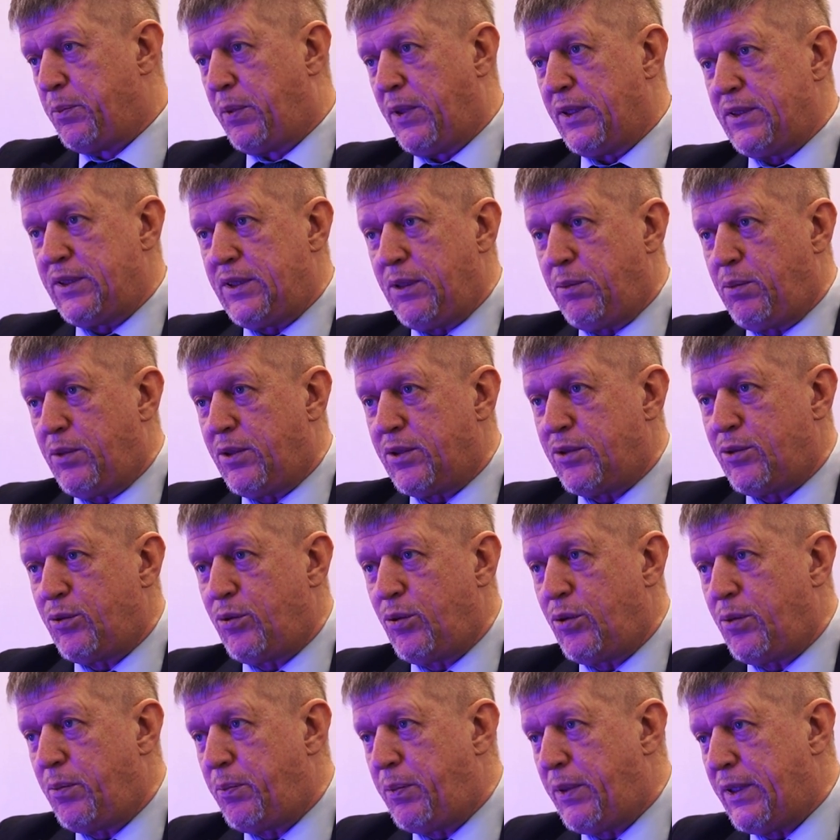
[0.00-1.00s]
Спасибо,
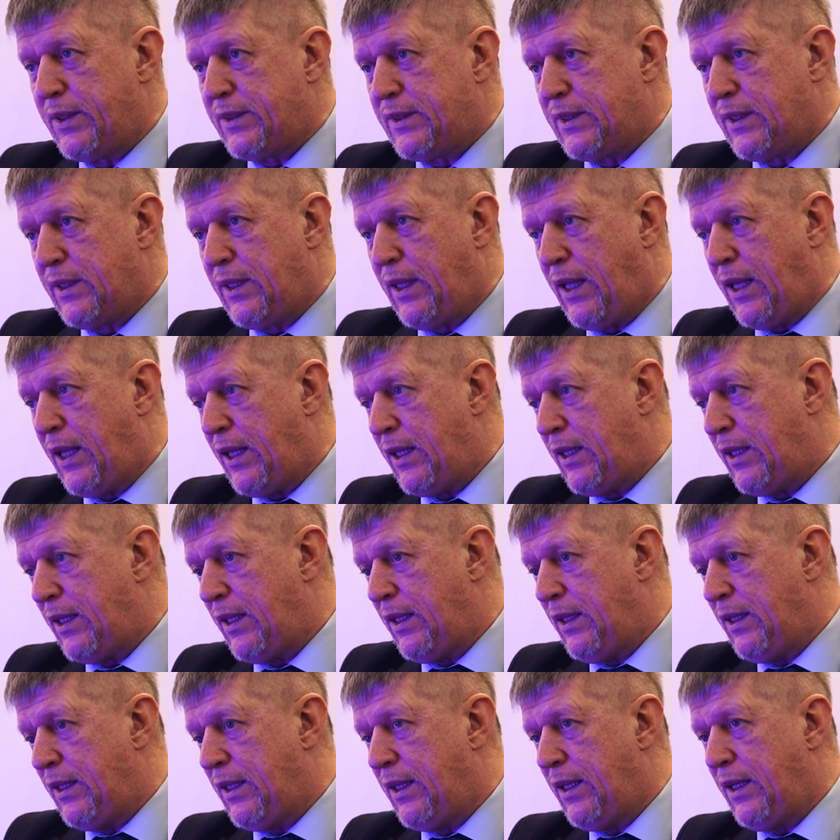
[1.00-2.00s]
что
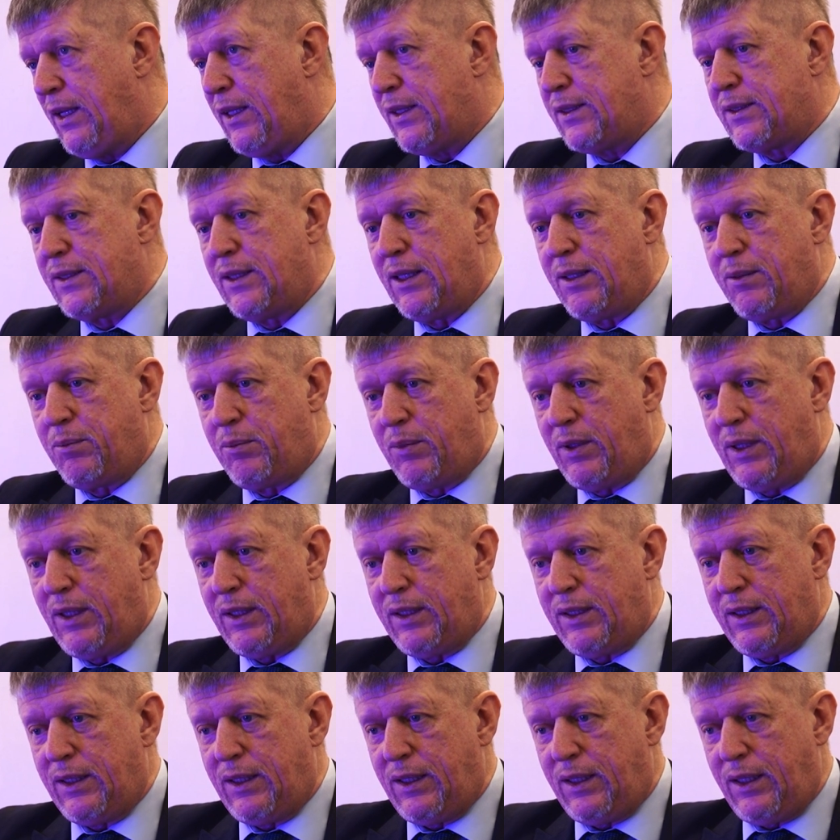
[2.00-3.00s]
присылаете интересные
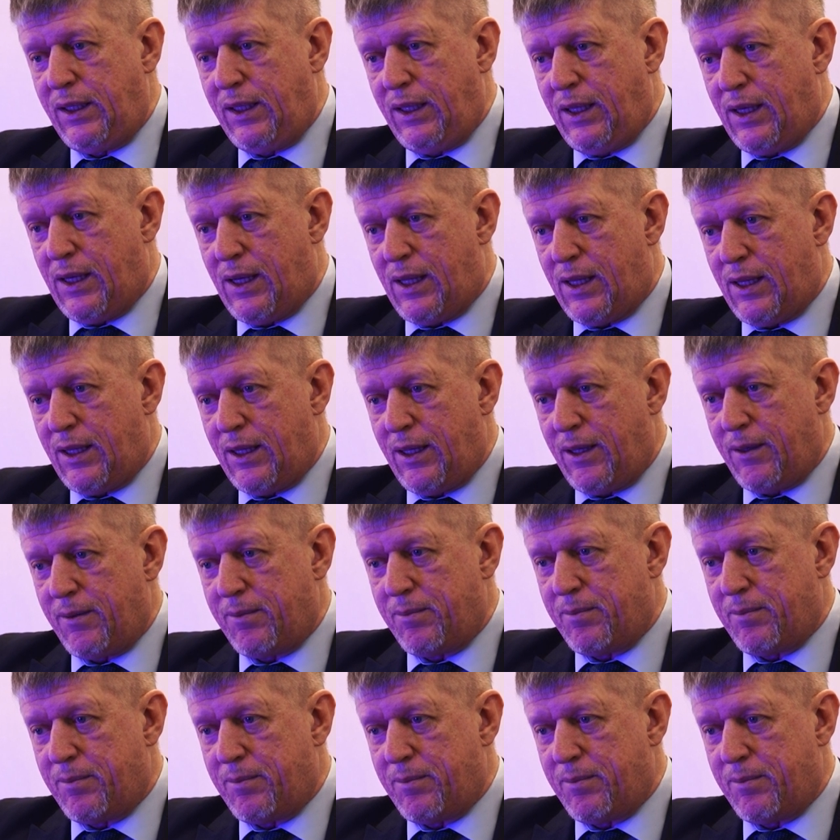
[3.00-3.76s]
материалы.